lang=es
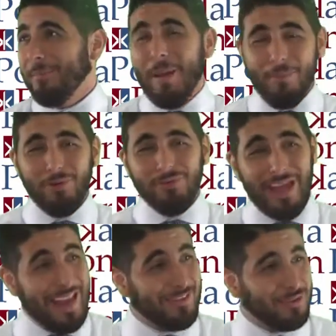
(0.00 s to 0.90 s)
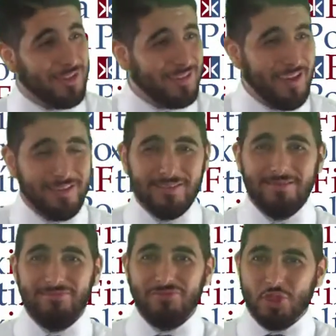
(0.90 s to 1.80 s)
Vamos a las noticias
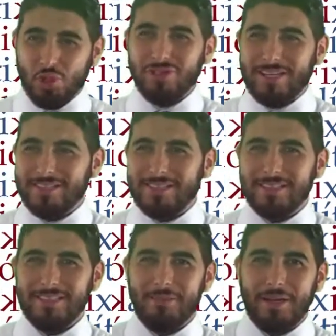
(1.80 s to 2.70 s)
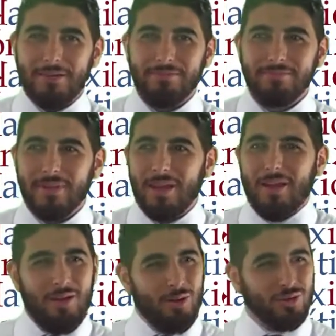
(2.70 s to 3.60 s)
chuscas de esta semana.
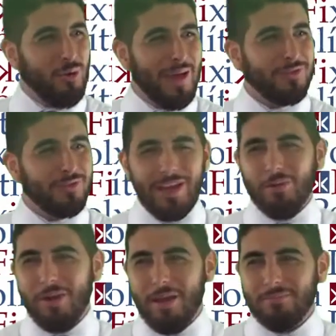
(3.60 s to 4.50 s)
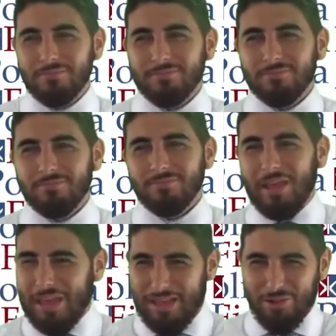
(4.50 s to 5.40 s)
Los novatos de la UNAM
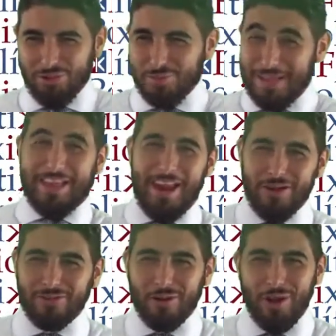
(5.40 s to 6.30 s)
y los veteranos de la